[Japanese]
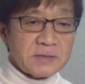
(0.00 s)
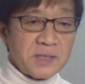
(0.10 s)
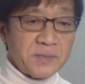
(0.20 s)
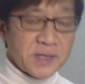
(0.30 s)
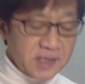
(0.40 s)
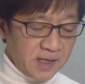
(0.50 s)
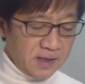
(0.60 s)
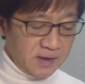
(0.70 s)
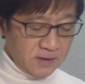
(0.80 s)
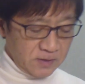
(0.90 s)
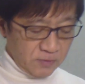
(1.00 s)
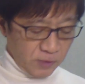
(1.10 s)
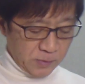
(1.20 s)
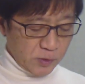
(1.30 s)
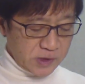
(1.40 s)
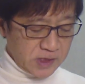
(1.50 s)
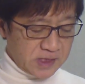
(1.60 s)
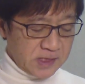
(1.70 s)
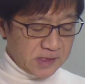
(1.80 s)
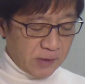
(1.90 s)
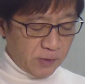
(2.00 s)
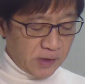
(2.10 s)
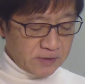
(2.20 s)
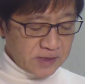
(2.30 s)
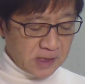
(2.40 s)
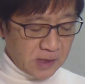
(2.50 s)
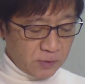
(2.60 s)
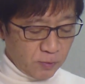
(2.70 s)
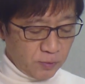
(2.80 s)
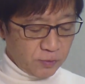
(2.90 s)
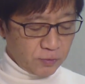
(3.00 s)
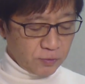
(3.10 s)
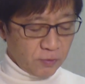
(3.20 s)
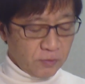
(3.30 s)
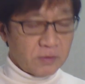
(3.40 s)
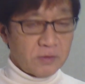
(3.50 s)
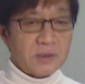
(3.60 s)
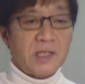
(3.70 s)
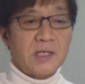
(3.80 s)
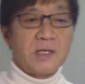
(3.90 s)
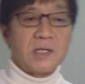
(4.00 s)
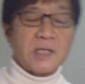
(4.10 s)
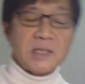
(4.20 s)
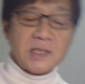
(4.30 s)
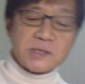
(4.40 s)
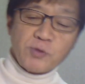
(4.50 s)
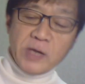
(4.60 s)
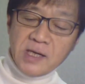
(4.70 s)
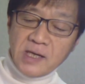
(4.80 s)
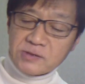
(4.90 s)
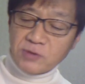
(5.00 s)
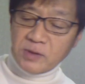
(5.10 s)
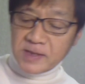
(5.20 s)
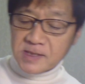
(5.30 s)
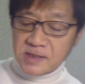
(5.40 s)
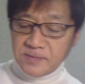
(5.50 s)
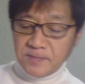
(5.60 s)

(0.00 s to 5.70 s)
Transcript: ましてとても惜しい人材をなくしたなということでかなり衝撃が走っております